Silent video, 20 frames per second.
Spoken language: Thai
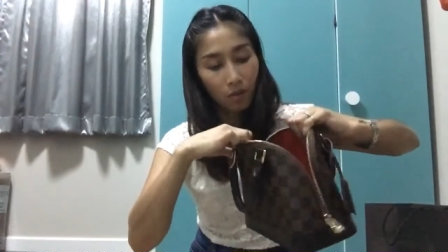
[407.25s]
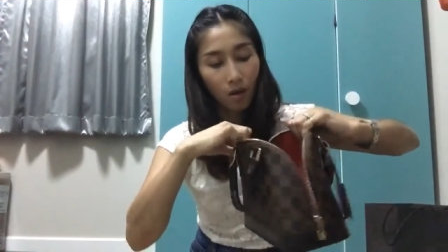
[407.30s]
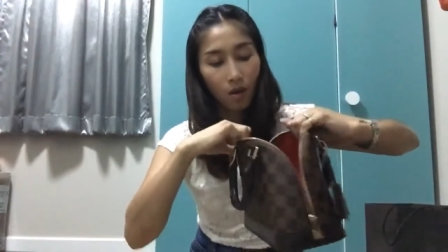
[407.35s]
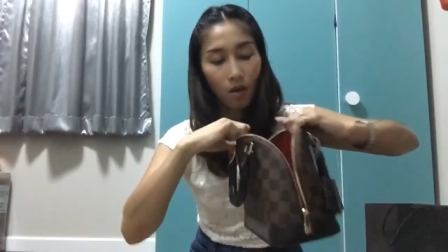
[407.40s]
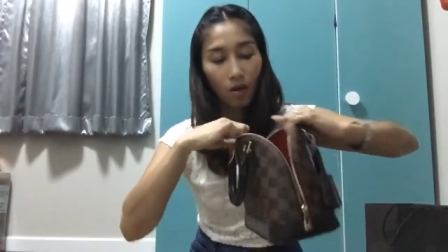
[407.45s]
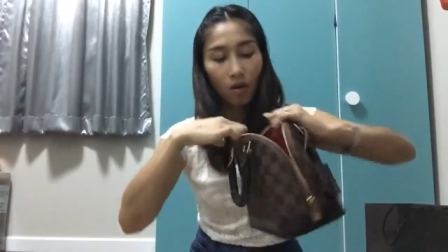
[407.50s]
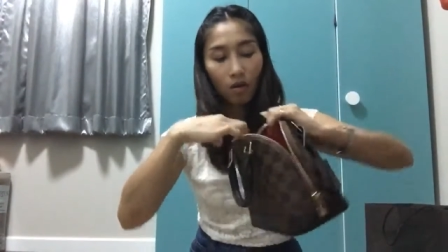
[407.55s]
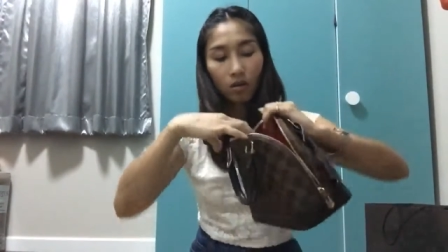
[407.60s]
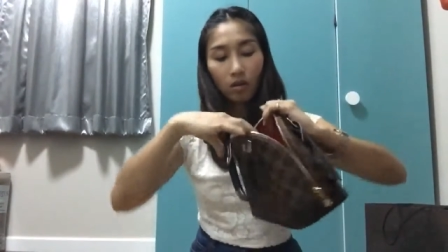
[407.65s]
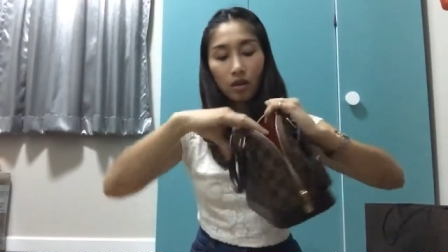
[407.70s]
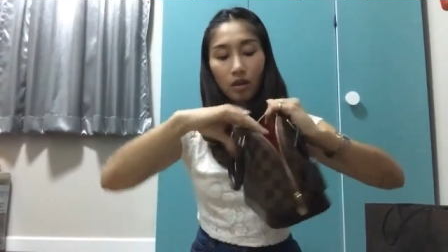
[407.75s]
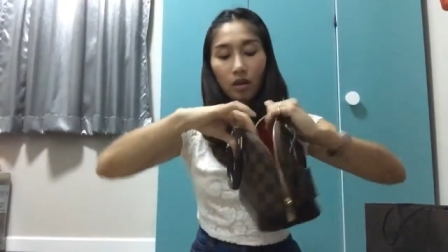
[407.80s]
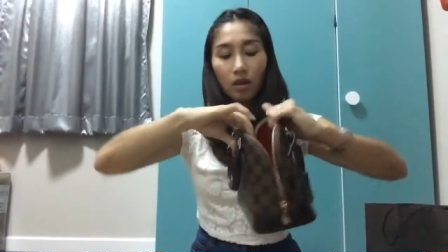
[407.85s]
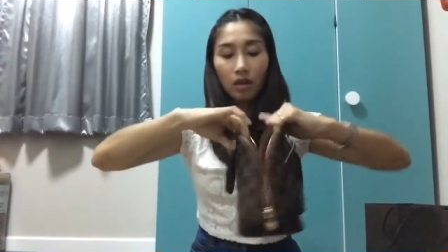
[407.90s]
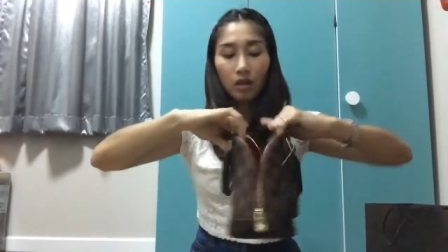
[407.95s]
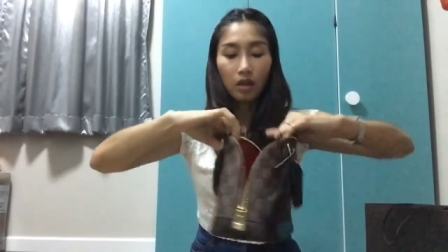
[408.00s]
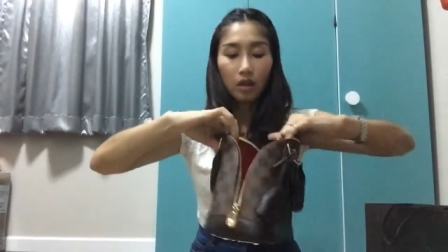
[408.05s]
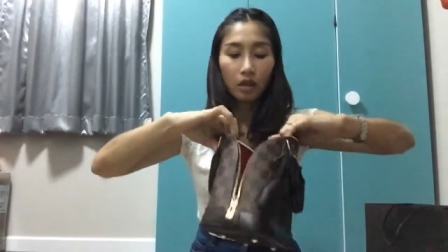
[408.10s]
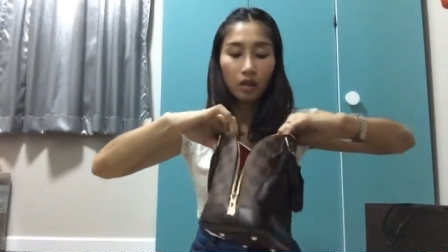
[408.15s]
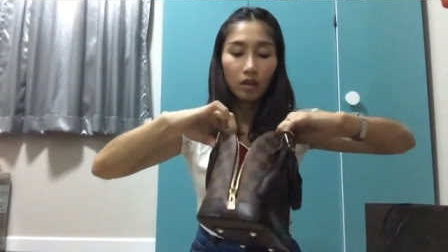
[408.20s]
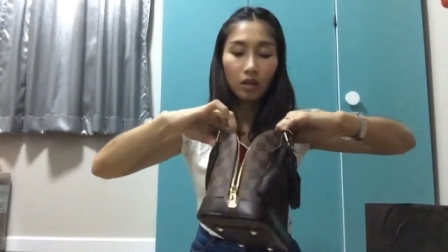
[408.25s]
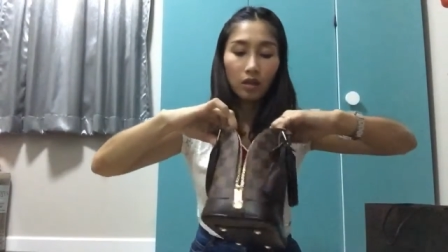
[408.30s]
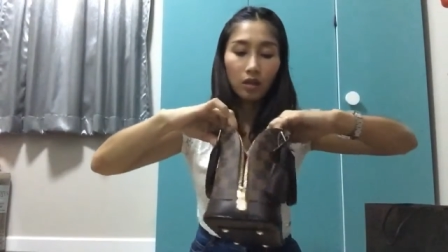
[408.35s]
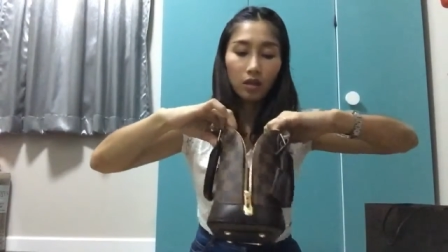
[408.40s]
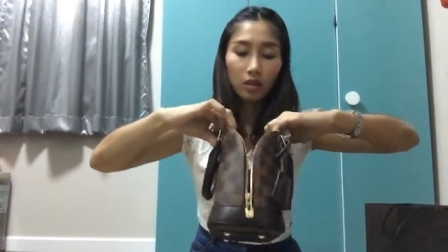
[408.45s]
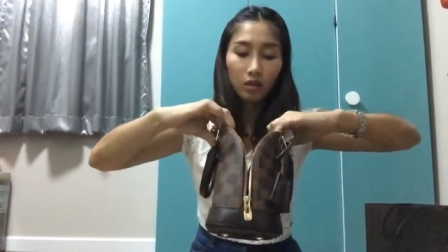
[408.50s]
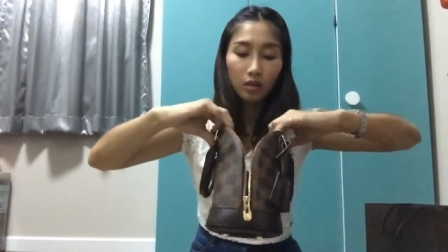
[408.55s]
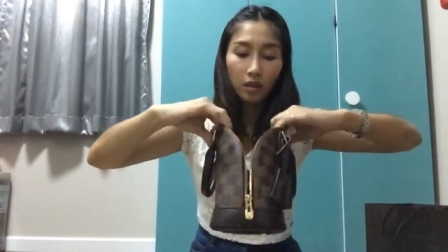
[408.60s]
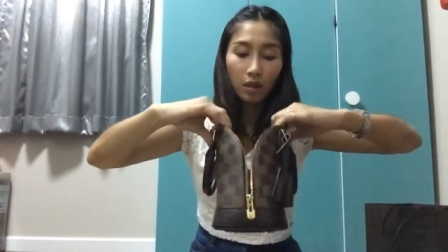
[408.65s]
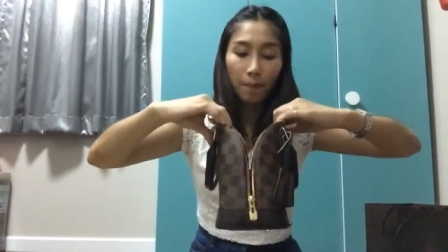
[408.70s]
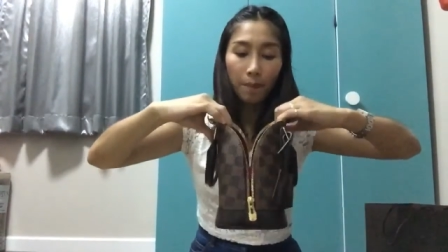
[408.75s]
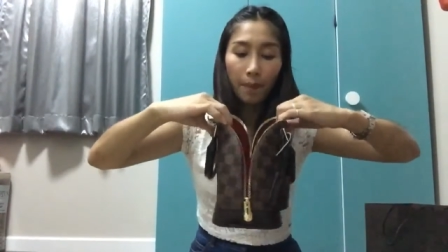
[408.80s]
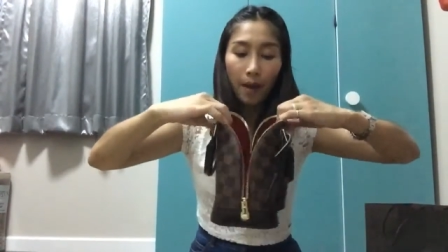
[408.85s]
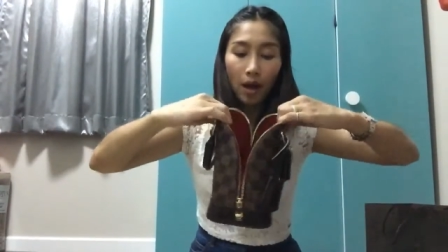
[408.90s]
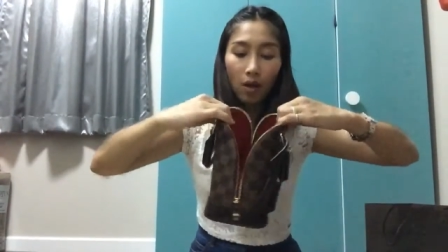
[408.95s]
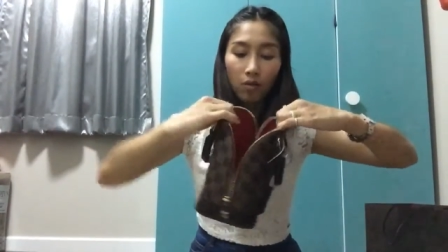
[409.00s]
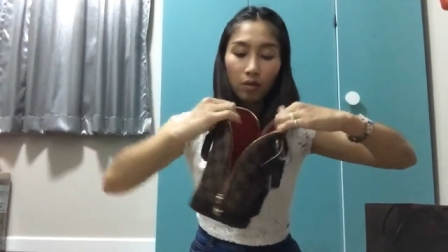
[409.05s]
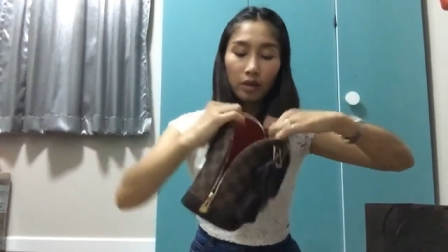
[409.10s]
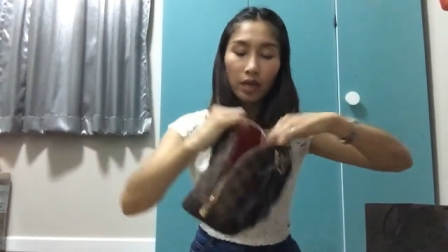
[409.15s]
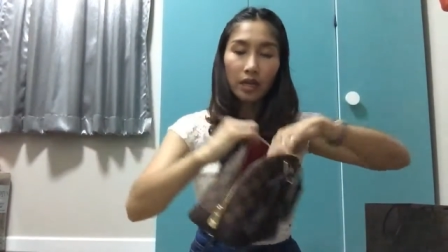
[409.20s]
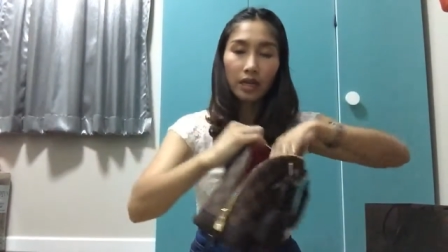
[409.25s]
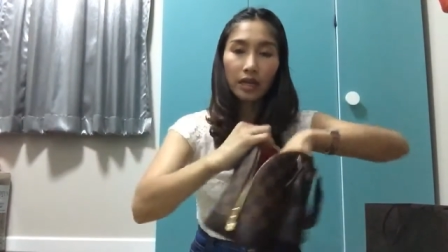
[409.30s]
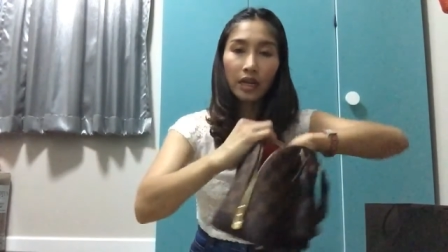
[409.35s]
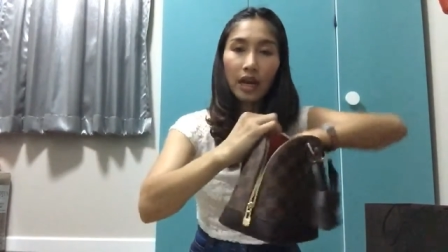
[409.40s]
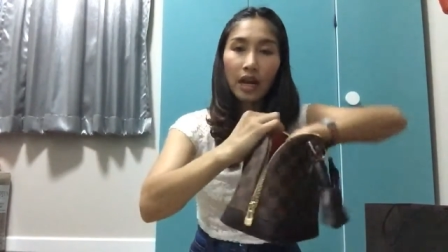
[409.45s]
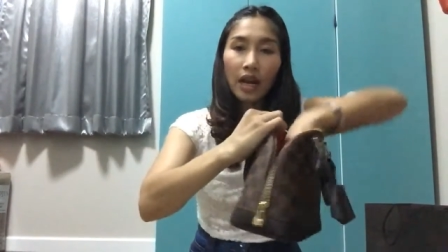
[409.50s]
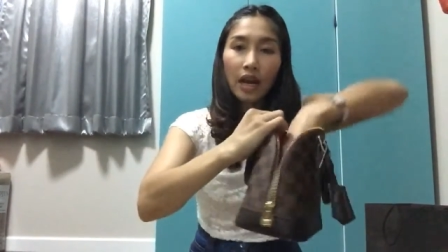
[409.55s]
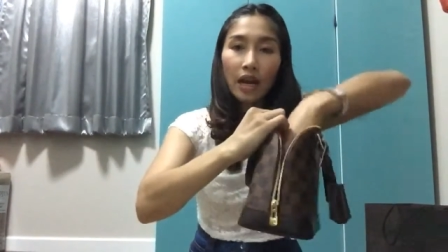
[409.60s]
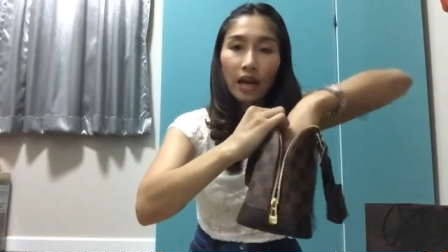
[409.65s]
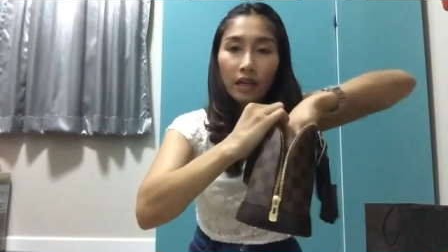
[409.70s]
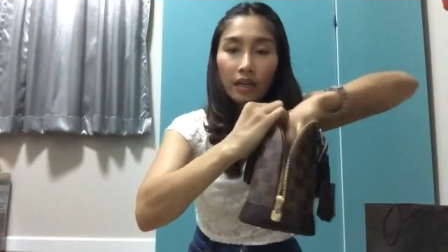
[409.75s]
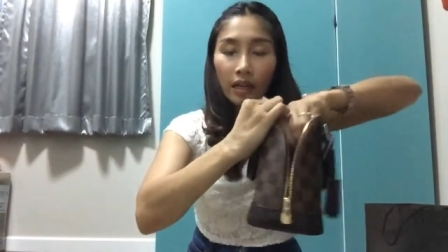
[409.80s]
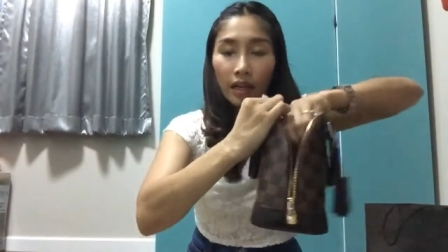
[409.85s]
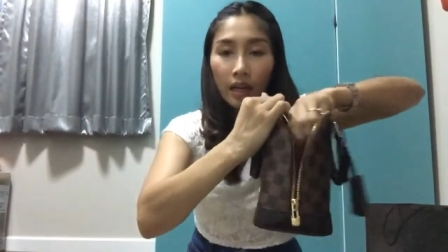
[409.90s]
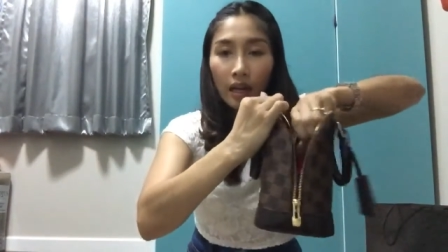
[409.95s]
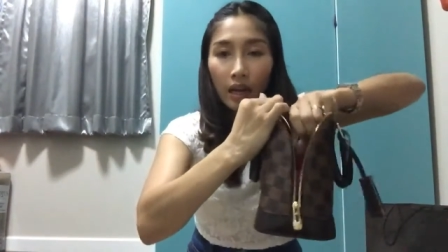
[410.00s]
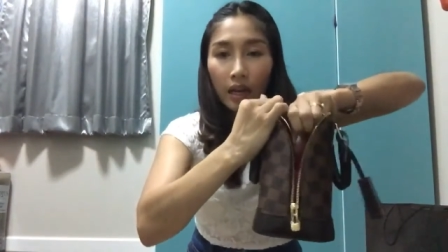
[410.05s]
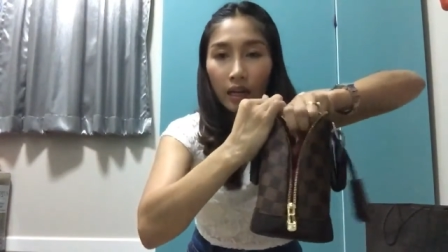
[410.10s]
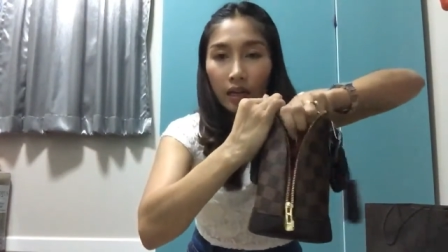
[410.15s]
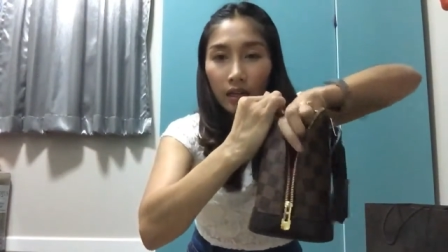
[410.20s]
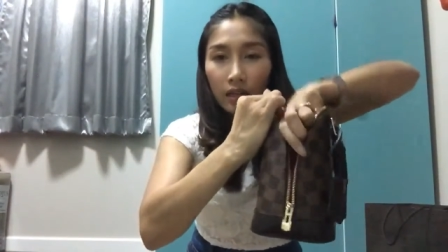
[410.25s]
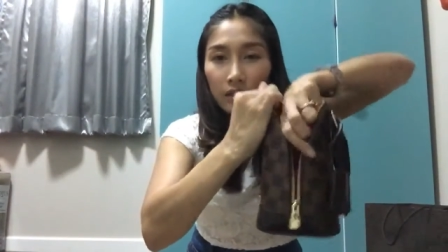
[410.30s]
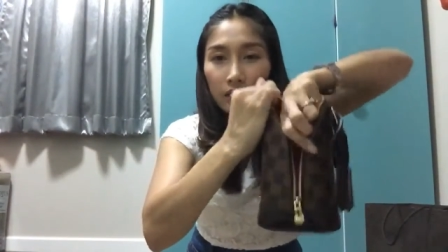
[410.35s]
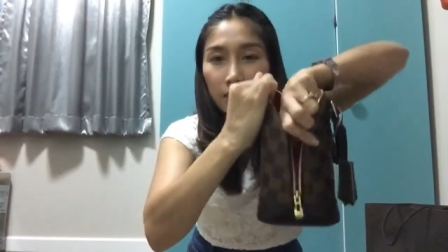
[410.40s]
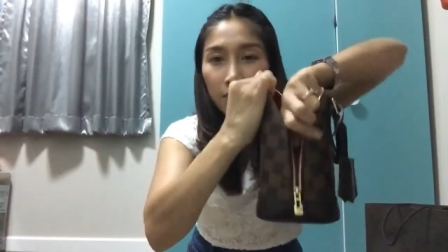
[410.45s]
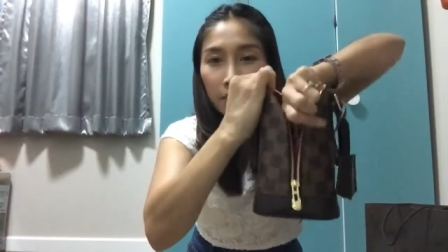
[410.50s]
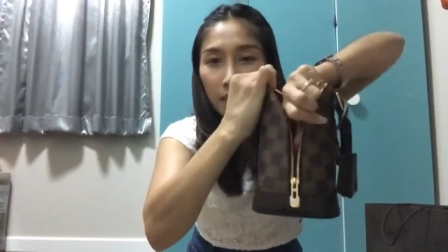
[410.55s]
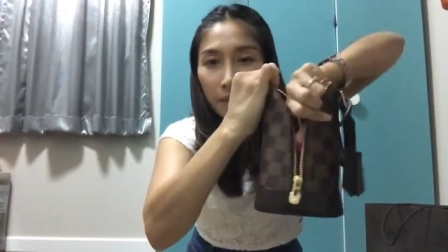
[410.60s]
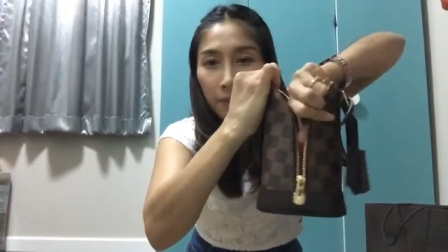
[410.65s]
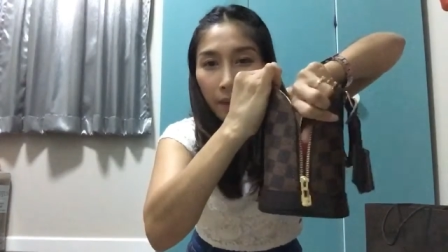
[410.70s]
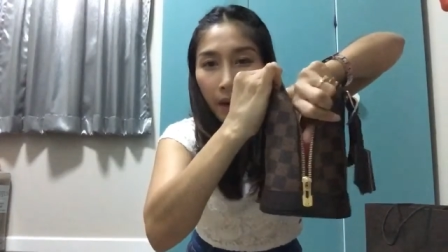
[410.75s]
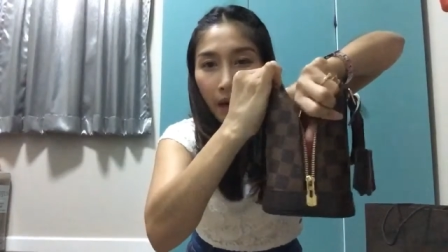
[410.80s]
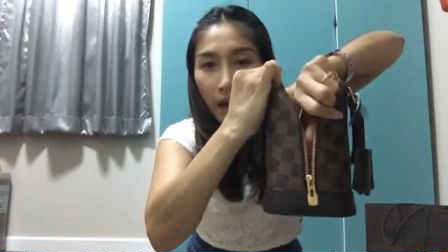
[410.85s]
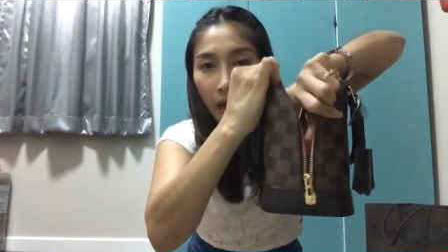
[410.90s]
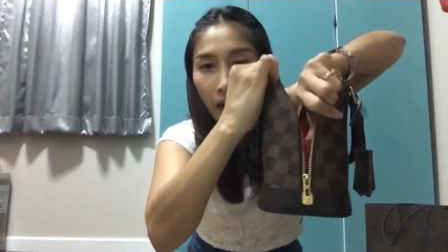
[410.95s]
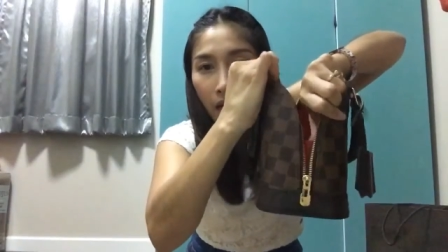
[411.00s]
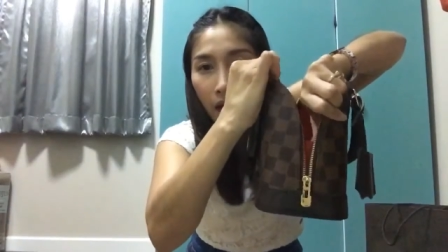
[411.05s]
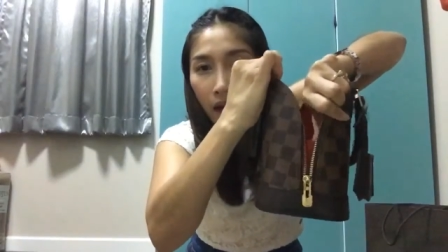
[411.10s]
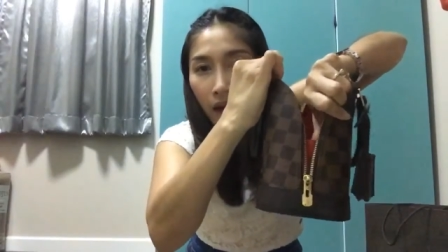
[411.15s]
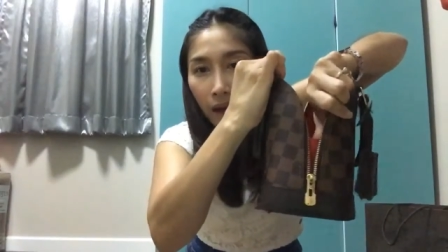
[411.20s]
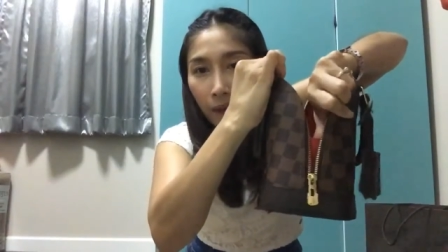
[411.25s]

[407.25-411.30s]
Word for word: บอกแล้วก็กระเป๋าด้านข้างนะคะก็จะมีผ้า